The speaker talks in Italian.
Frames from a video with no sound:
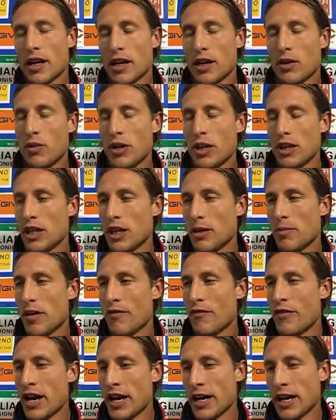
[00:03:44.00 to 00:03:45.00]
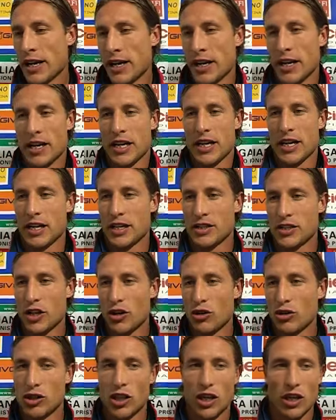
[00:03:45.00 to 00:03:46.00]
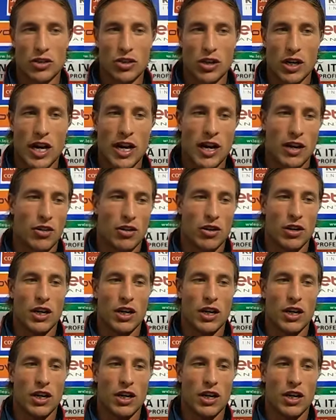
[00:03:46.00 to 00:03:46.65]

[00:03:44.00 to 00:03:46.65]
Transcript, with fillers: e quindi benvenga che si continui a giocare con